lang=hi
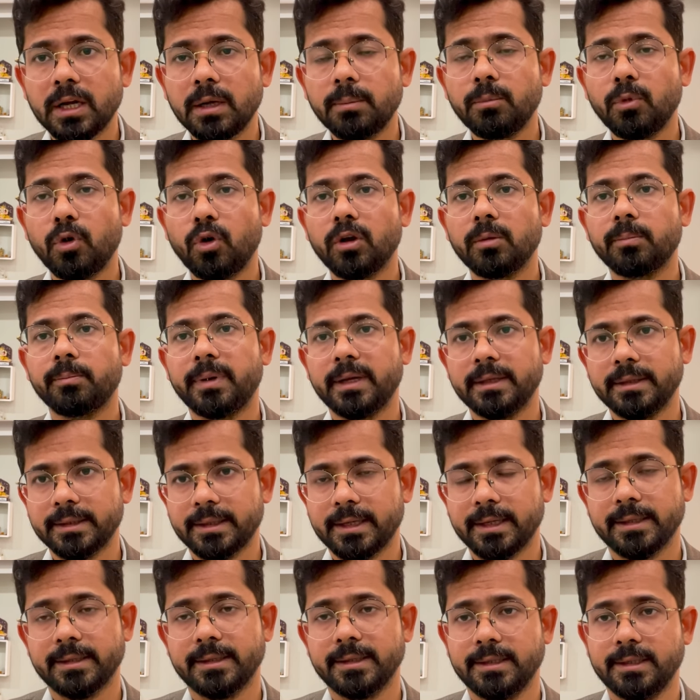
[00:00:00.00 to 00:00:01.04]
कम और बंद
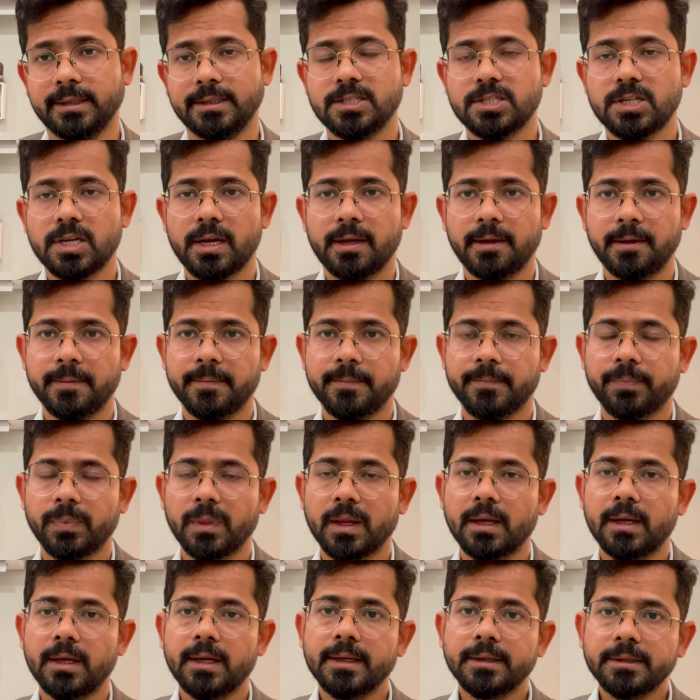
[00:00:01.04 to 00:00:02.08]
कर देनी चाहिए
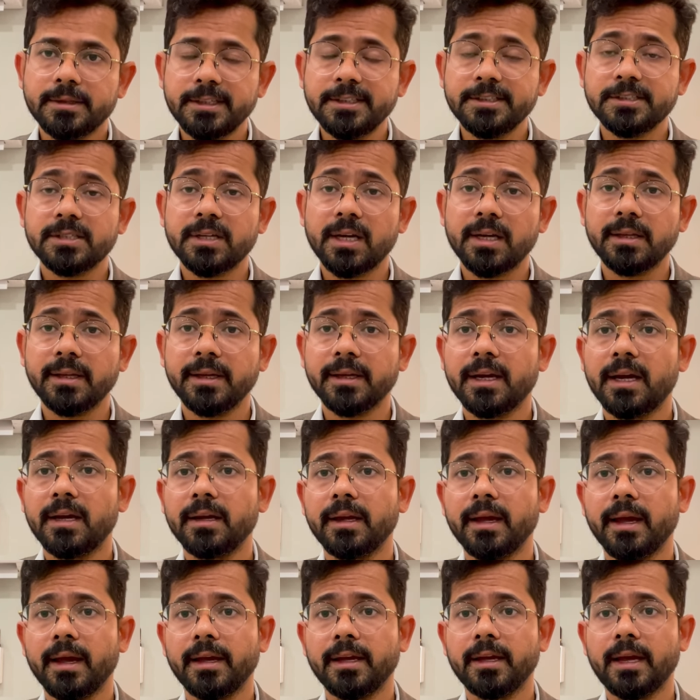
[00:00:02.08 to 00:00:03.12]
तीसरा देखा
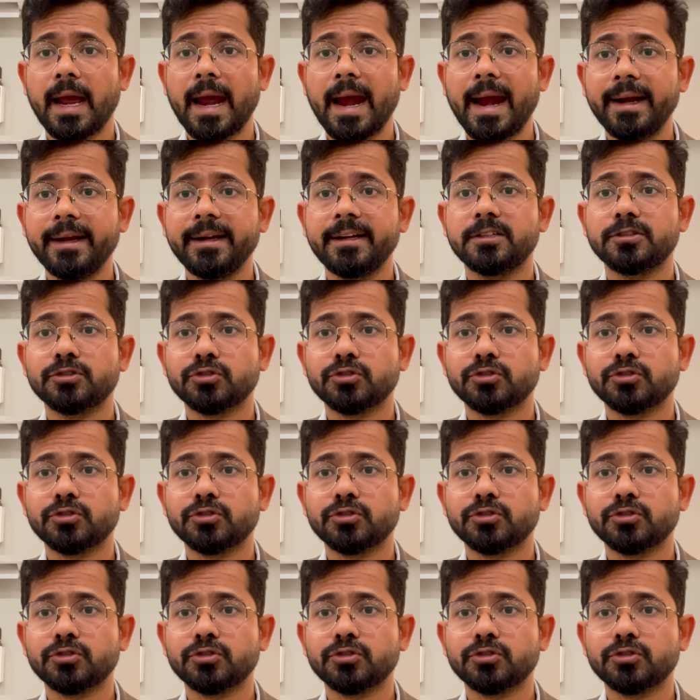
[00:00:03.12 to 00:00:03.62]
गया है एडेड